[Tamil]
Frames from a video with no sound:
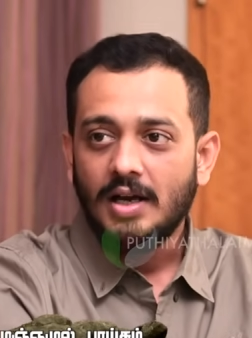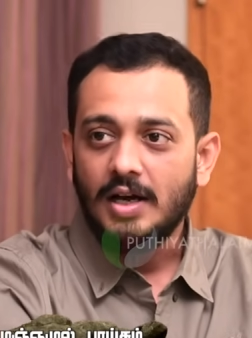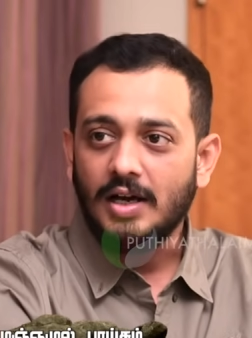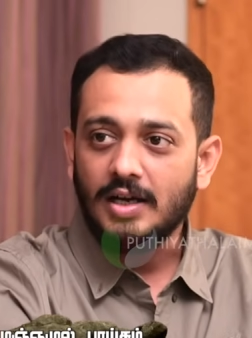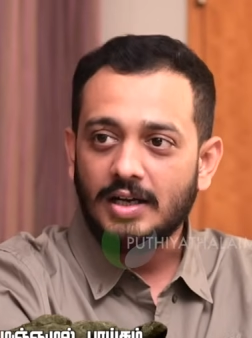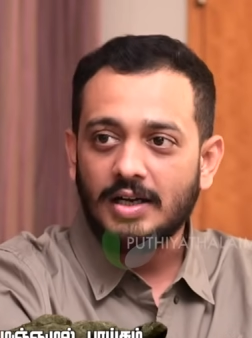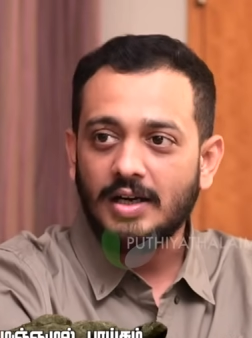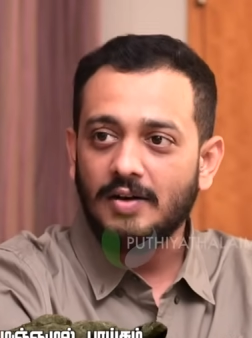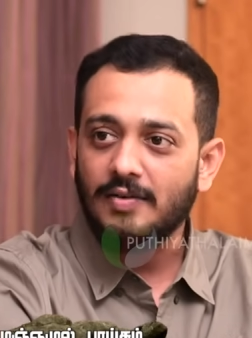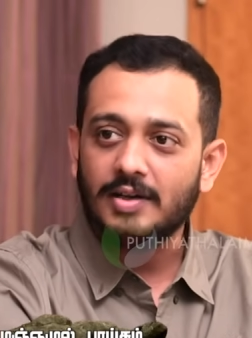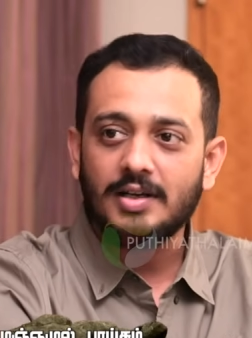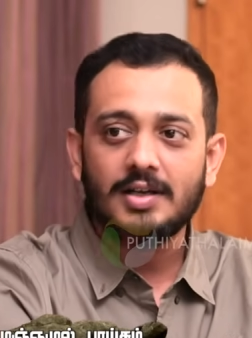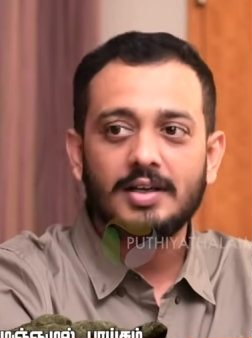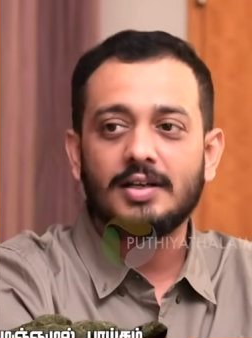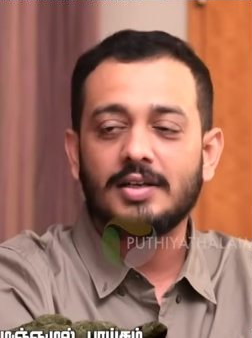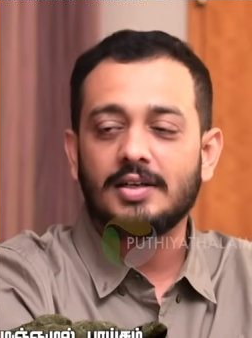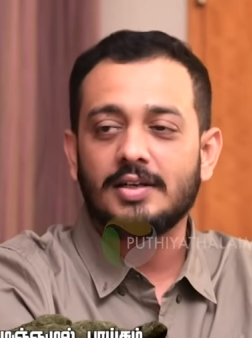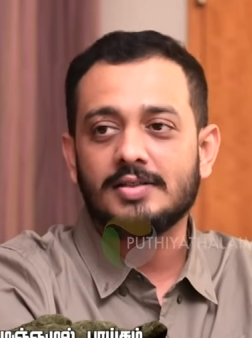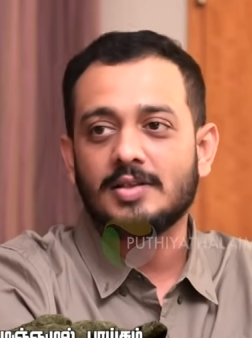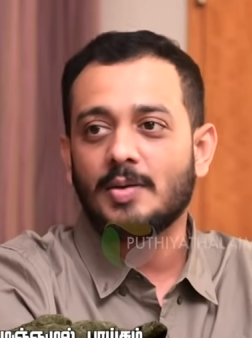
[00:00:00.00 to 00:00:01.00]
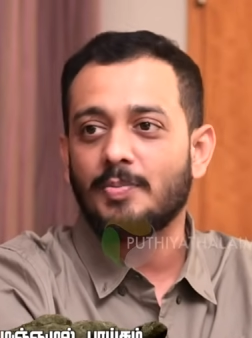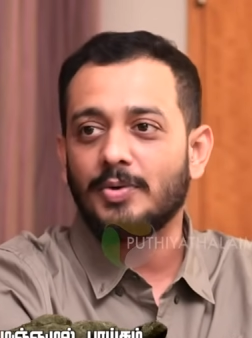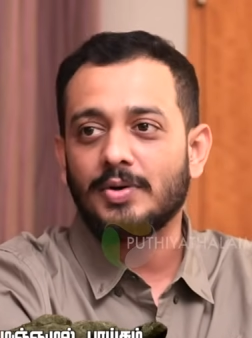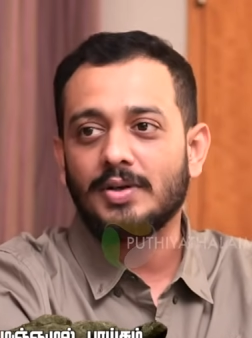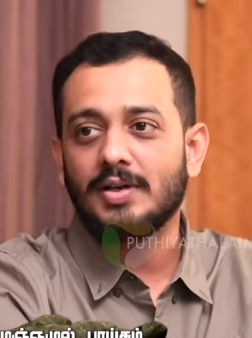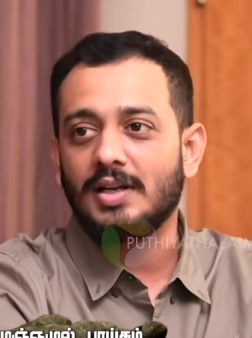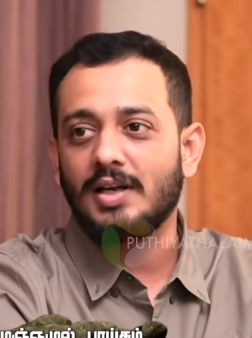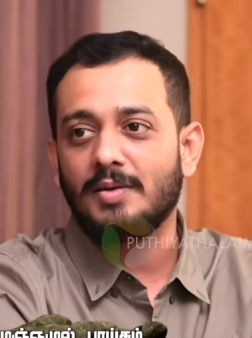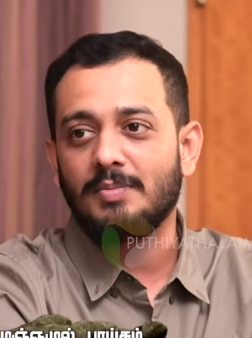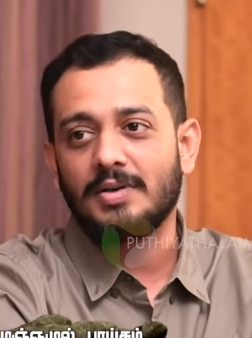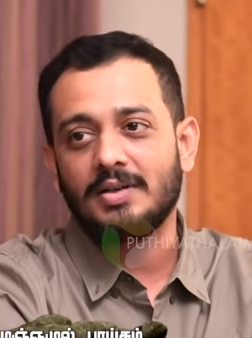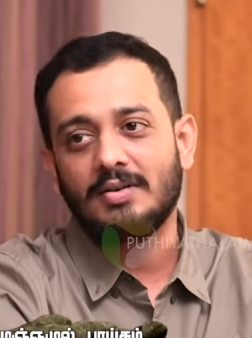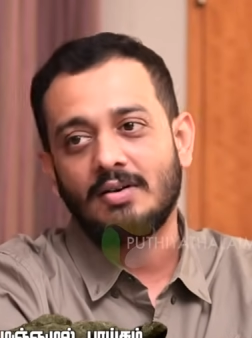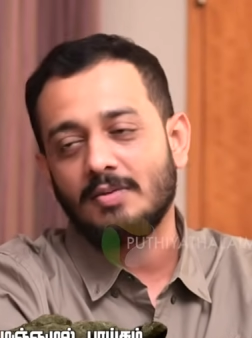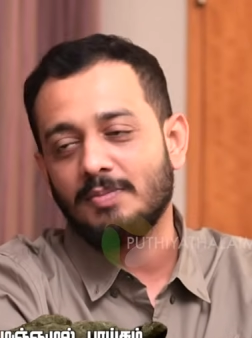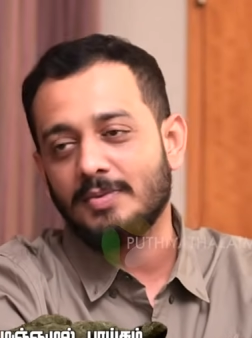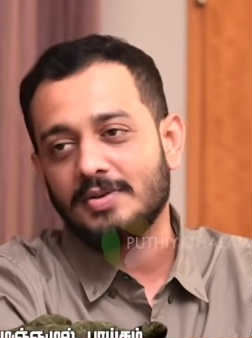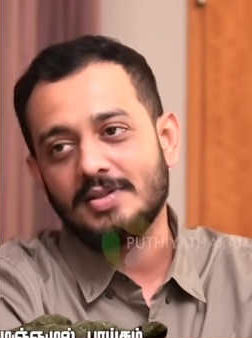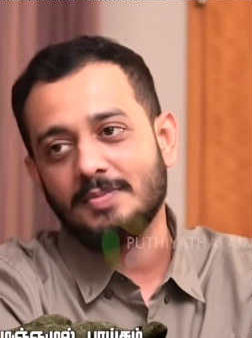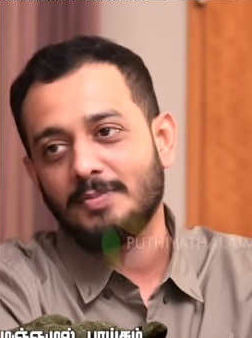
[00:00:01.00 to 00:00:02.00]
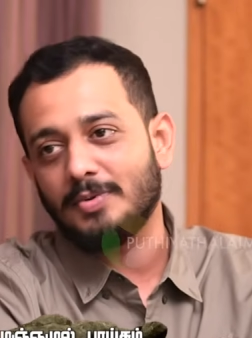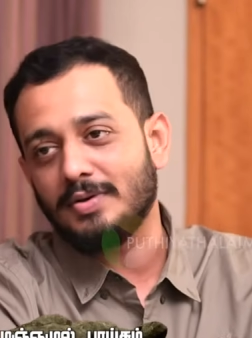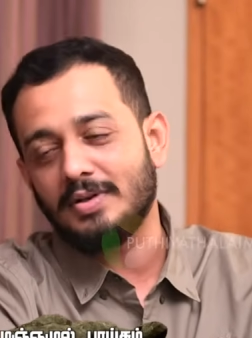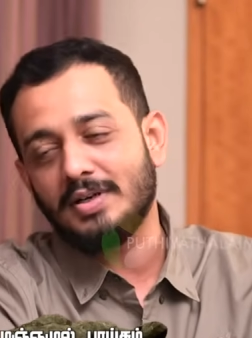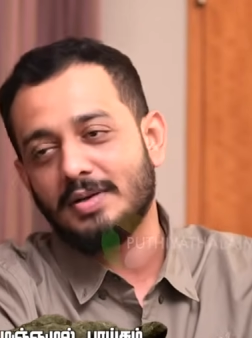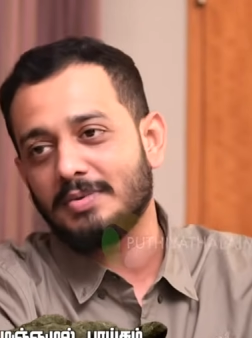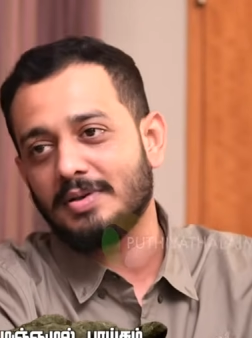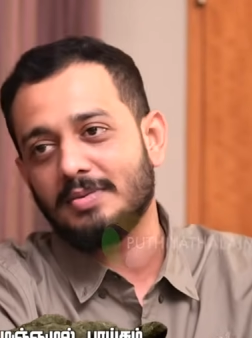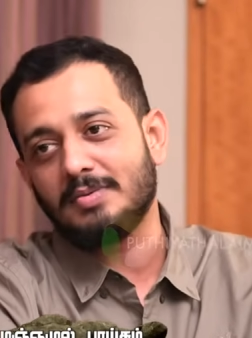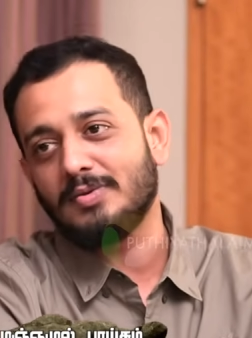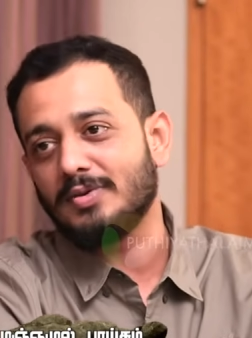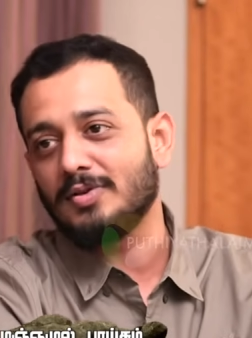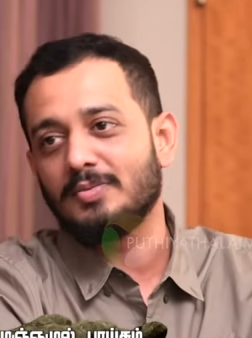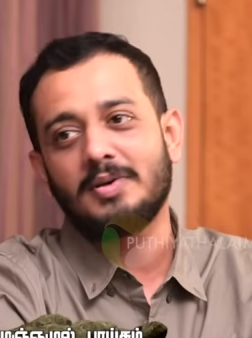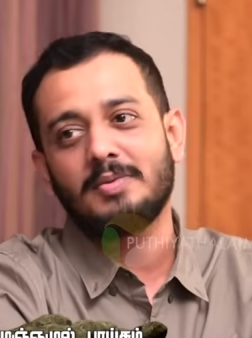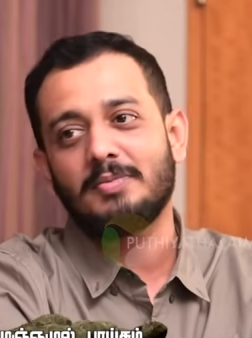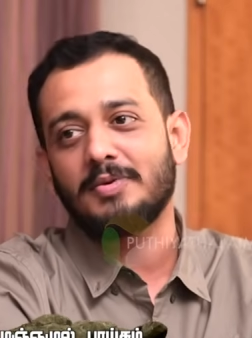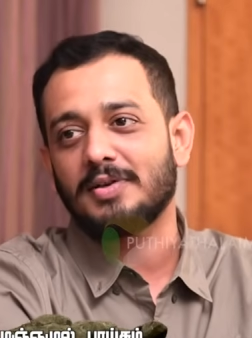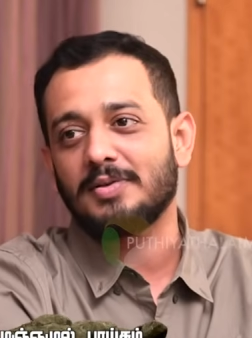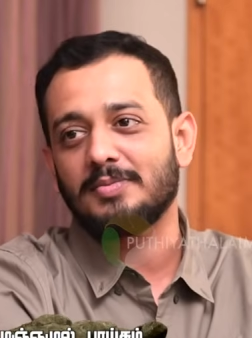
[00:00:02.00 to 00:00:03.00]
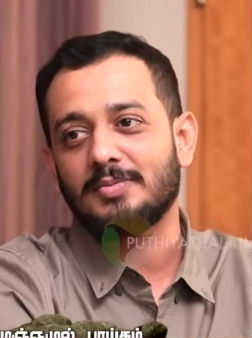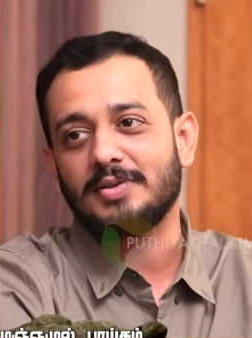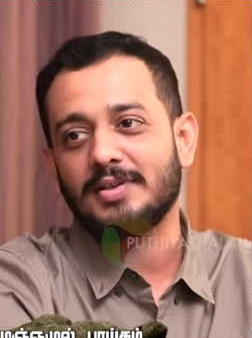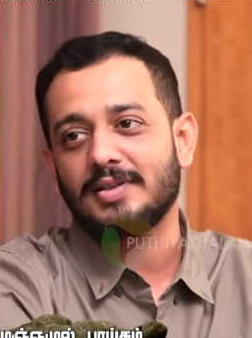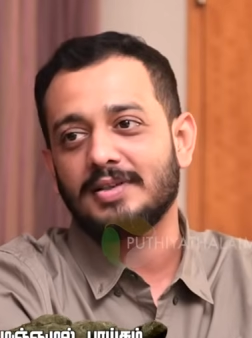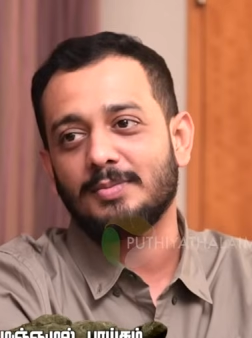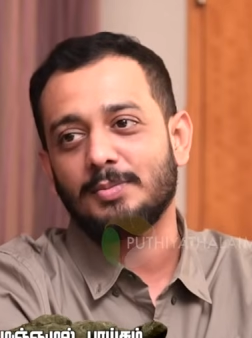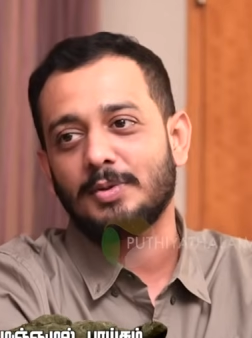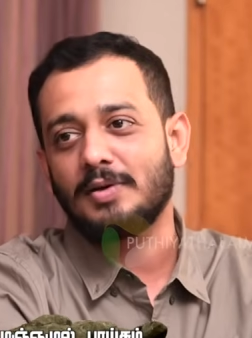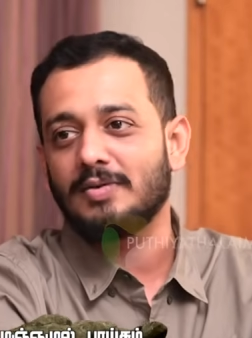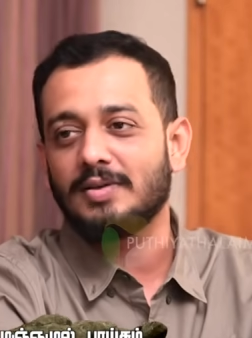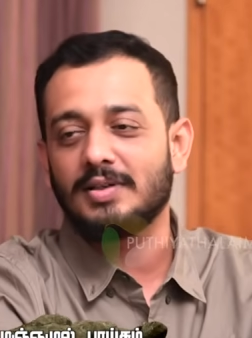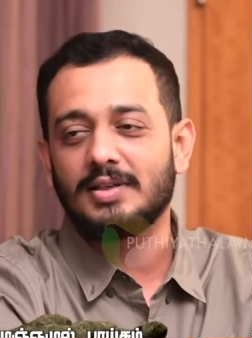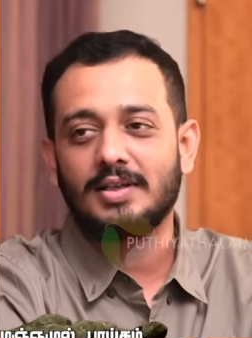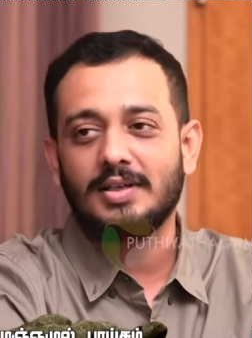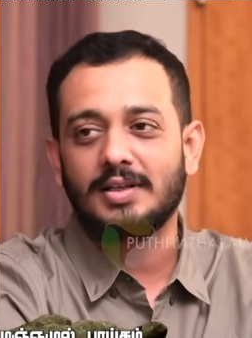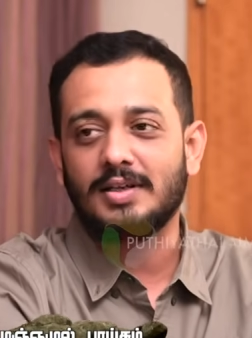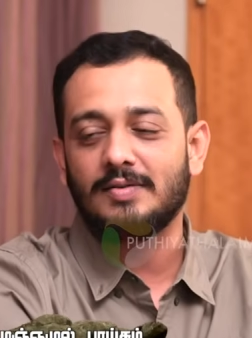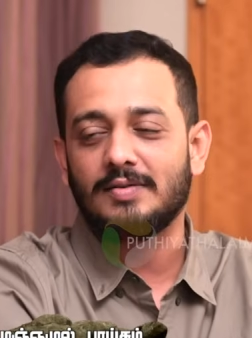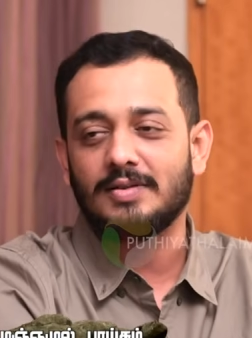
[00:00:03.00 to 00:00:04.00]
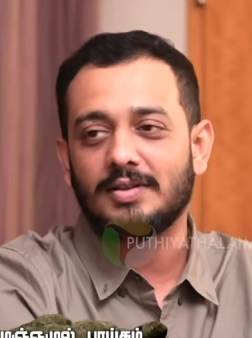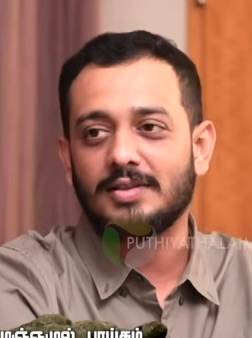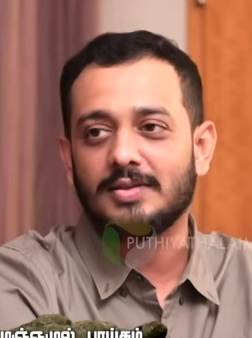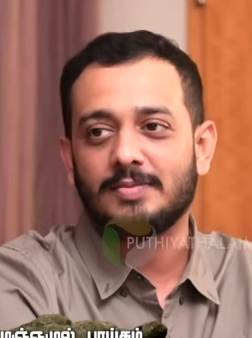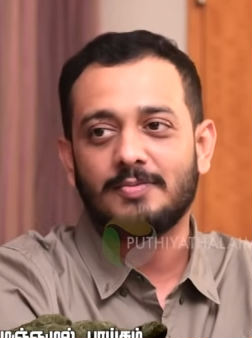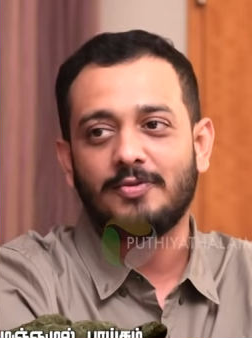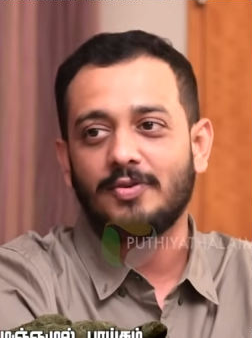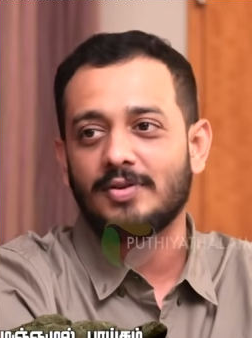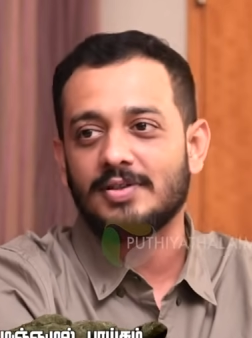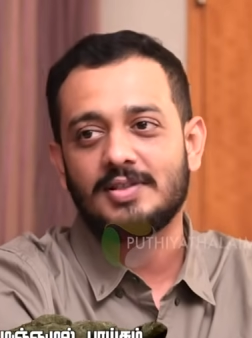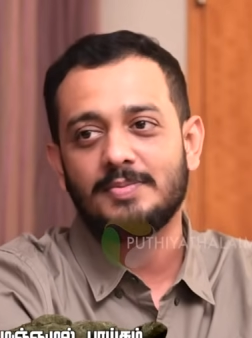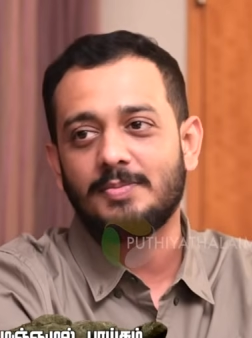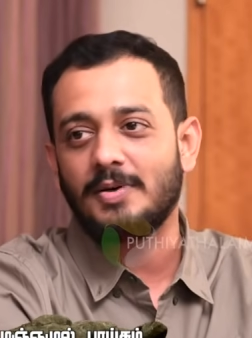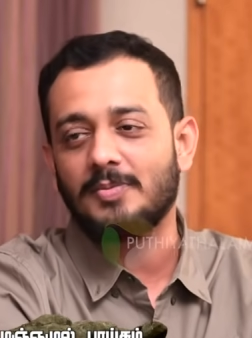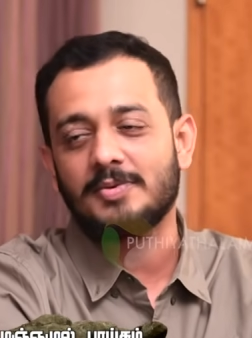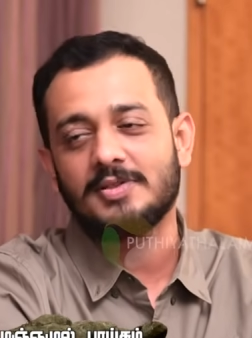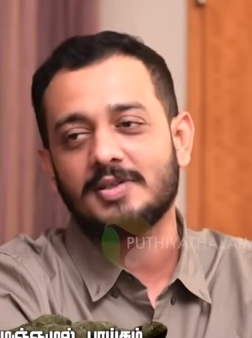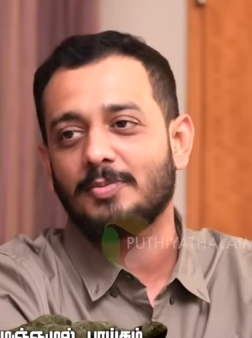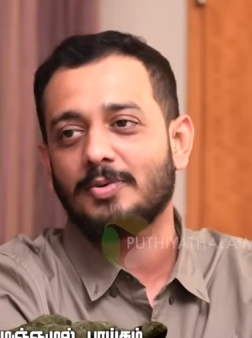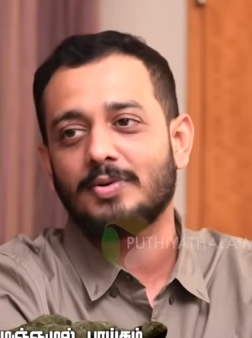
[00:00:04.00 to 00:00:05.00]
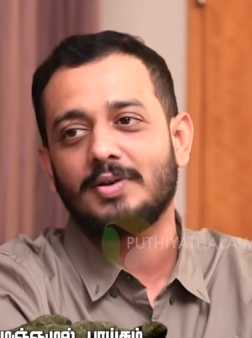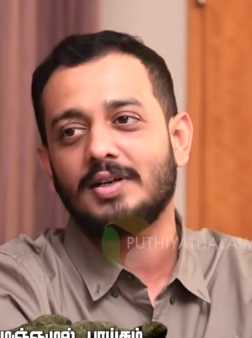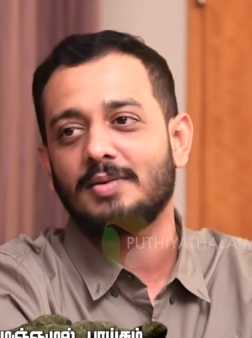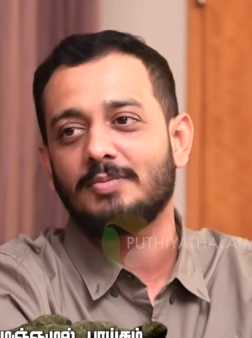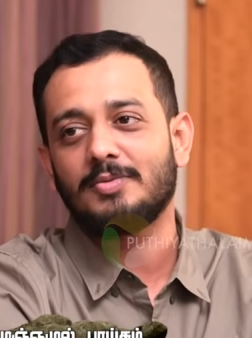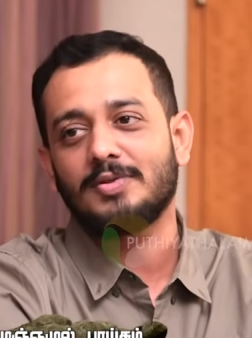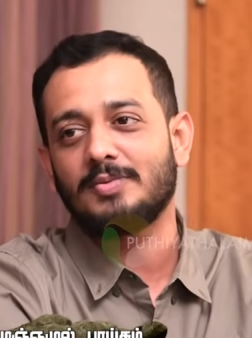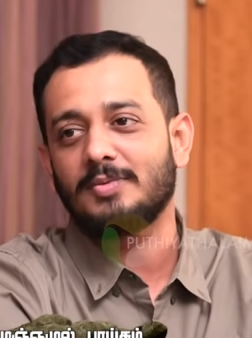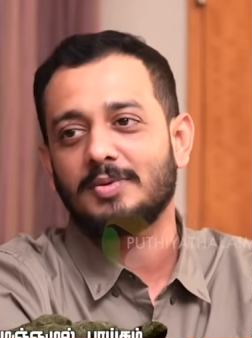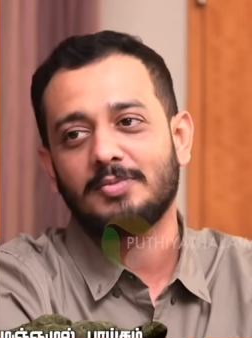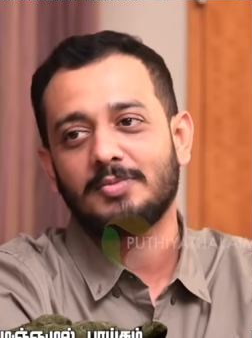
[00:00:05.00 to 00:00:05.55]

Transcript: அங்கே அவங்க சப்போர்ட் இல்லாமல் கவர்மெண்ட் சப்போர்ட் இல்லாமல் நமக்கு ஒன்றுமே பண்ண முடியாது அவங்க தான் அவங்க எங்களுக்குள்ள ஃபாரஸ்ட் டிபார்ட்மெண்ட் சப்போர்ட் இல்லாமல் ஒன்றுமே